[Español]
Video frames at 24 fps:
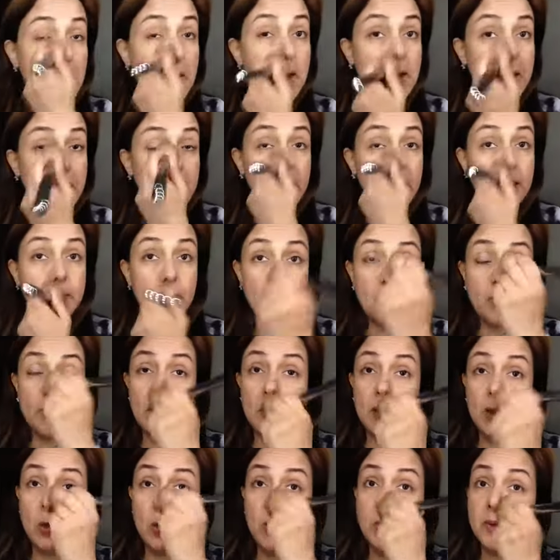y voy
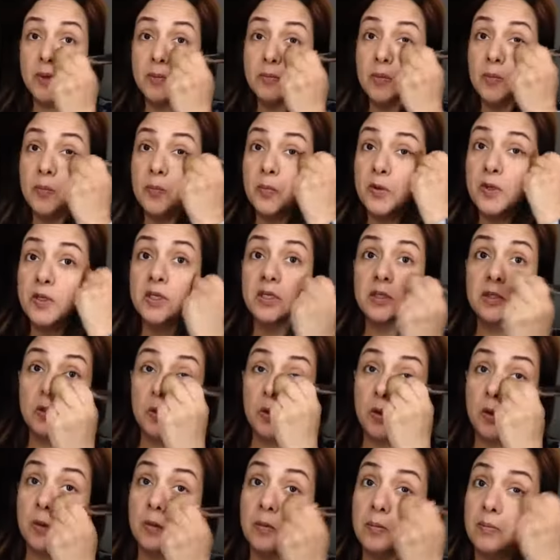a cubrirme un
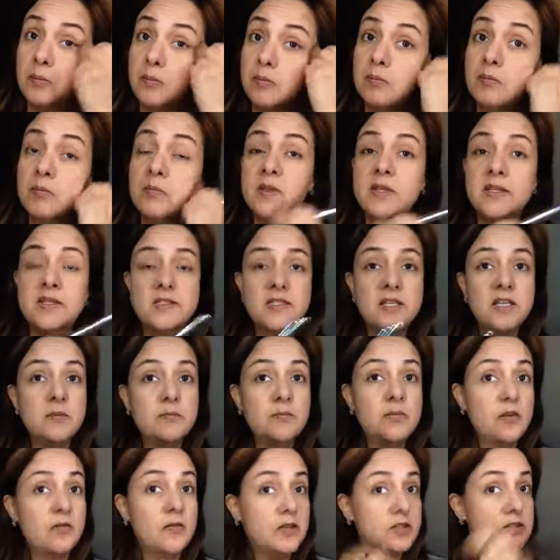poquito mis
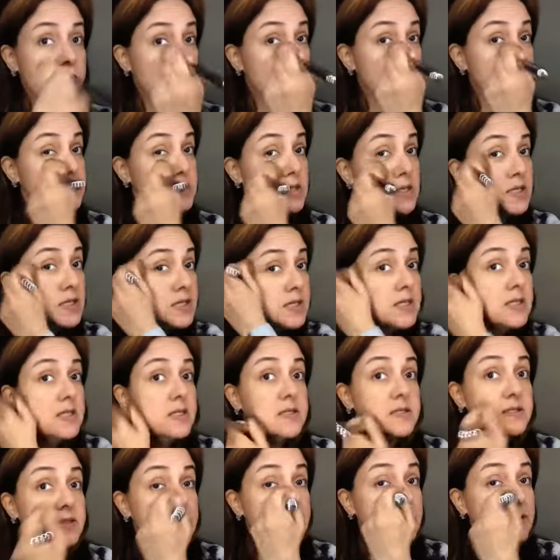imperfecciones.
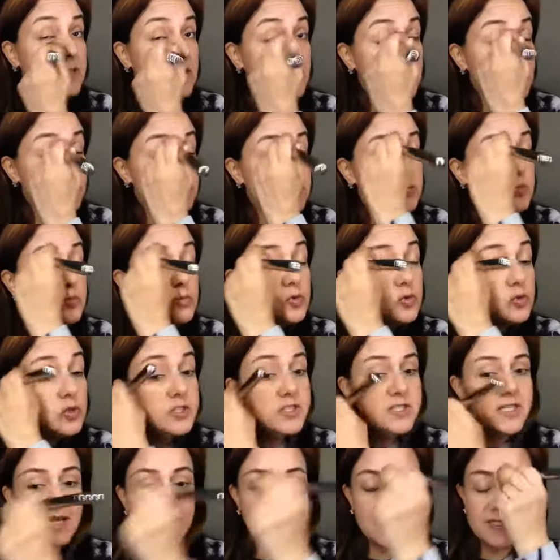Si tienes
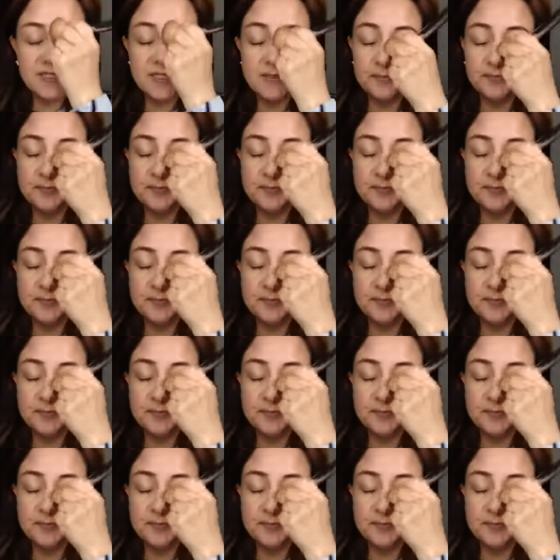muchas,